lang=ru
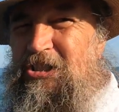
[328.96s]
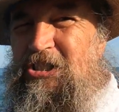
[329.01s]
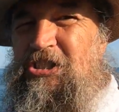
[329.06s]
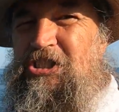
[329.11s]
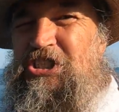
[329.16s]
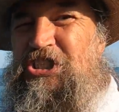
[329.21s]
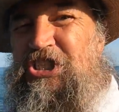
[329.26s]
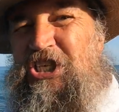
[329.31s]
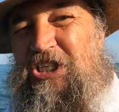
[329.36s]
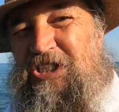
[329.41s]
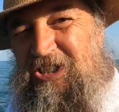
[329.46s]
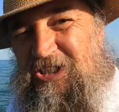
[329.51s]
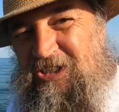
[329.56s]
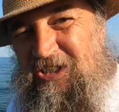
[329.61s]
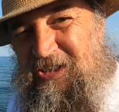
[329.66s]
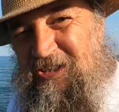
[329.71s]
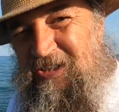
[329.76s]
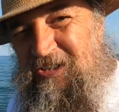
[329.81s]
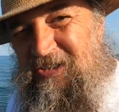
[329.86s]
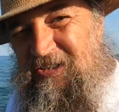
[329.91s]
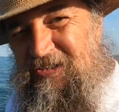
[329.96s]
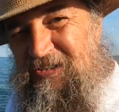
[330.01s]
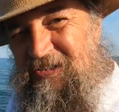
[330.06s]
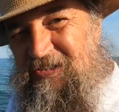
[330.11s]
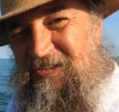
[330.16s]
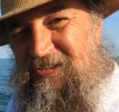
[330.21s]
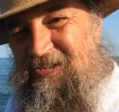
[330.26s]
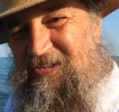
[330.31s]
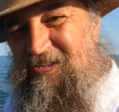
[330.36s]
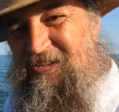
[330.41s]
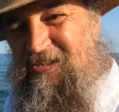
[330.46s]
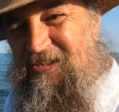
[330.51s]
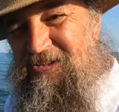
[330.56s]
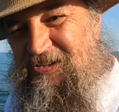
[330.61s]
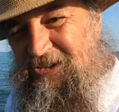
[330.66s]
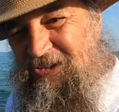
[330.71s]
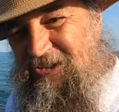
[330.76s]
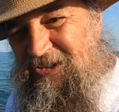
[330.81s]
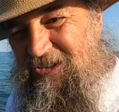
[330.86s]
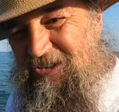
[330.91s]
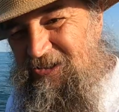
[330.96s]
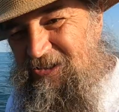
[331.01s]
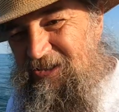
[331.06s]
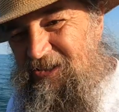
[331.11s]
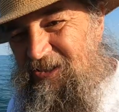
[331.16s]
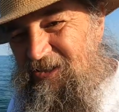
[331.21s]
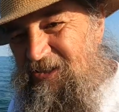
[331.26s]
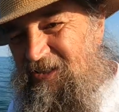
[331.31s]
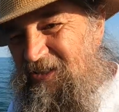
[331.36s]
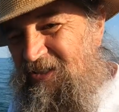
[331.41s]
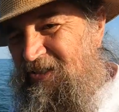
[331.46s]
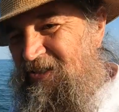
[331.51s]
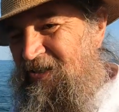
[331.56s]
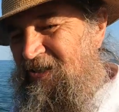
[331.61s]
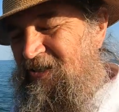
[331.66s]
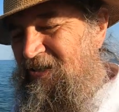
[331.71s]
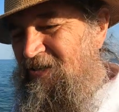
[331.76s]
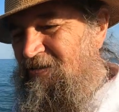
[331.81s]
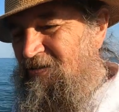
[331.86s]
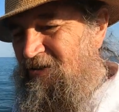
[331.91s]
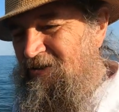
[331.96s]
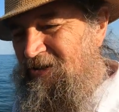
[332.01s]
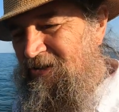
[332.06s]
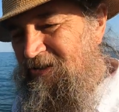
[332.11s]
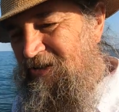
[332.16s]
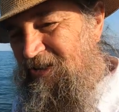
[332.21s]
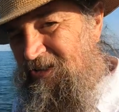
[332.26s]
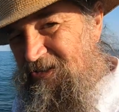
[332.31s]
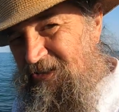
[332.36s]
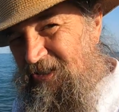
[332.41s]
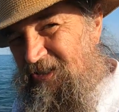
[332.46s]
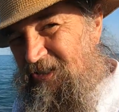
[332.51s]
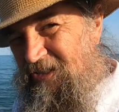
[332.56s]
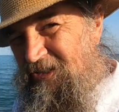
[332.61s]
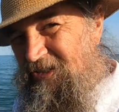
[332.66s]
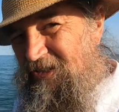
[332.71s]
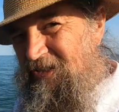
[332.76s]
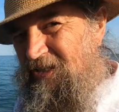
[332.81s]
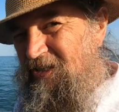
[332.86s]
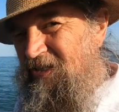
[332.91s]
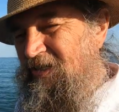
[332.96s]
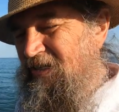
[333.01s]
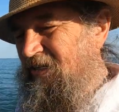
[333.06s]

здесь женское. Женское. Вот это интересно.